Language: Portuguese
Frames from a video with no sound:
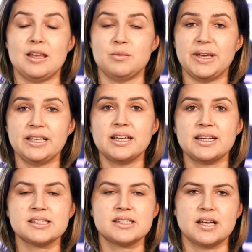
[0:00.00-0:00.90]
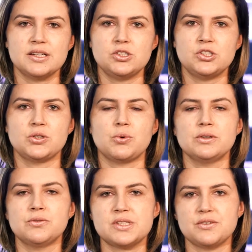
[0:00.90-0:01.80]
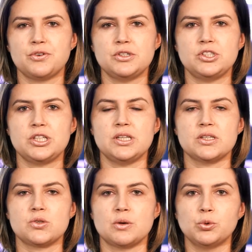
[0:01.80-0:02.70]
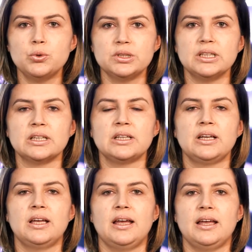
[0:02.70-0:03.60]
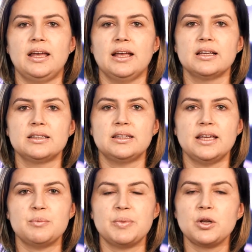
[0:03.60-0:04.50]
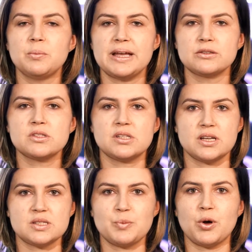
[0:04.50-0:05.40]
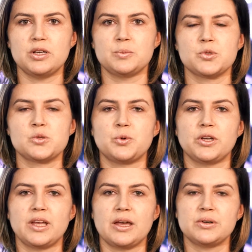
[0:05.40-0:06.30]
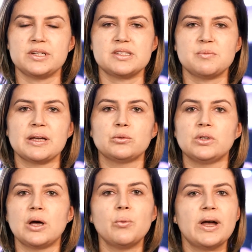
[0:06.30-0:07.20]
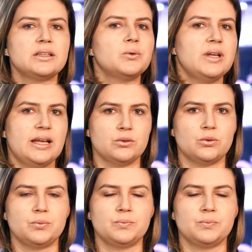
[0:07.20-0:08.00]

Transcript: É bem interessante, quando você for adquirir a sua muda, ela ter pelo menos três pólipos, porque aí o crescimento não é tão lento.